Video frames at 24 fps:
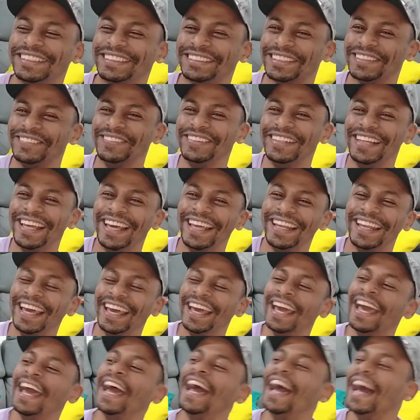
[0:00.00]
dessa mulher, né?
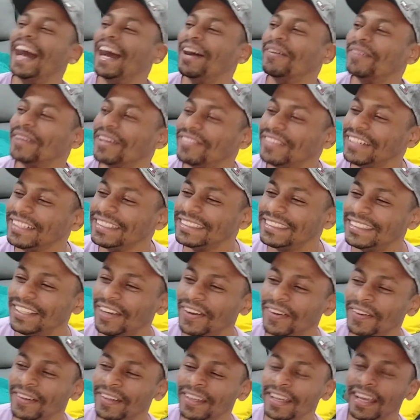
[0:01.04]
Aí eu falei assim,
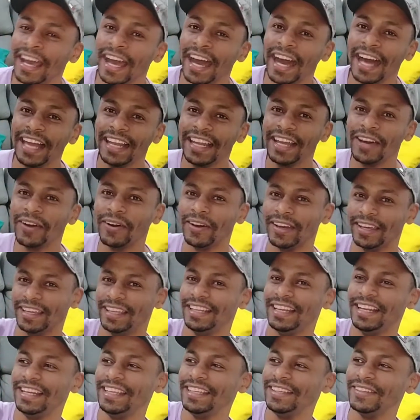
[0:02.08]
ó. Ah lá, ó,
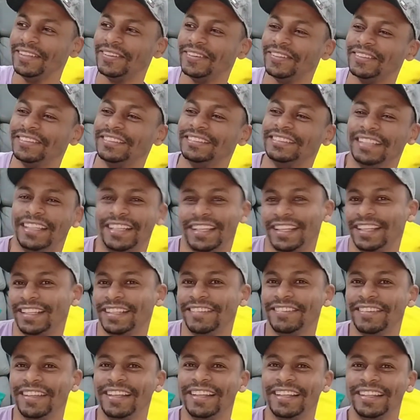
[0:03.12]
aquela ali, ó.
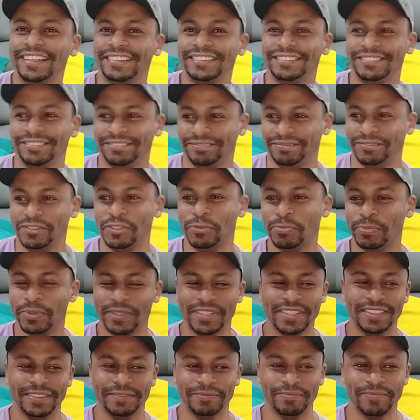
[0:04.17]
Ela, ela, tipo
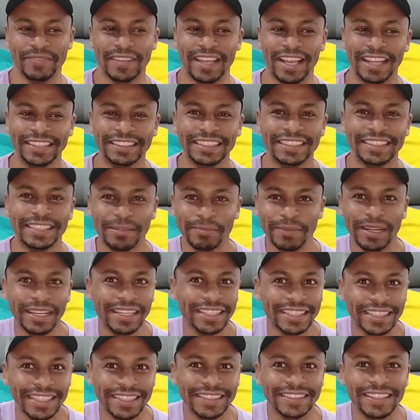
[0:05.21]
assim, ela tá
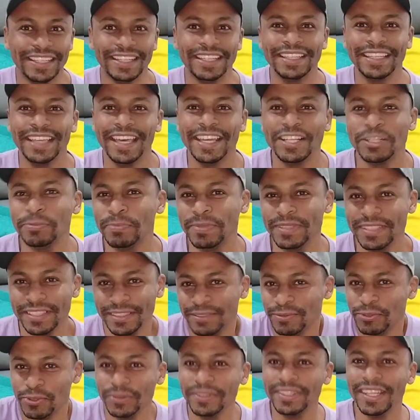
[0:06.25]
trabalhando, ela quer, tipo
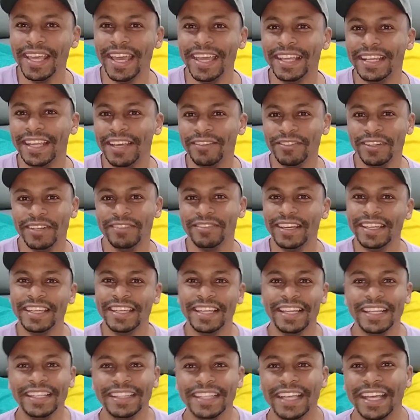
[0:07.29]
assim, chutei, né? Falei, vai
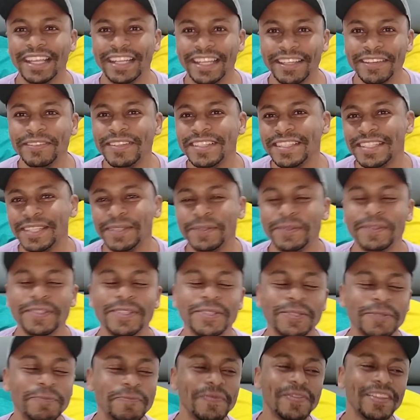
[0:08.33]
que ela tá, né, fazendo
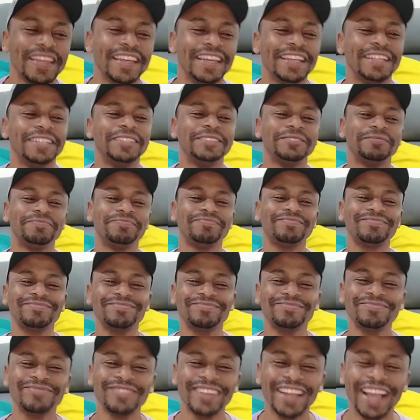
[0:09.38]
isso.
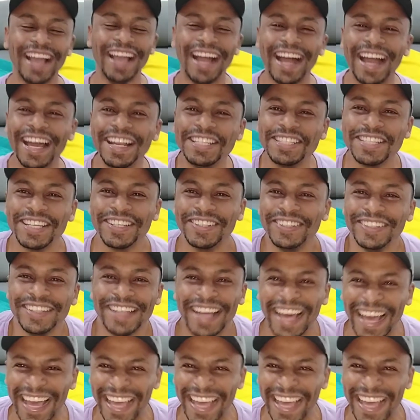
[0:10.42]
Aí ele chegou lá,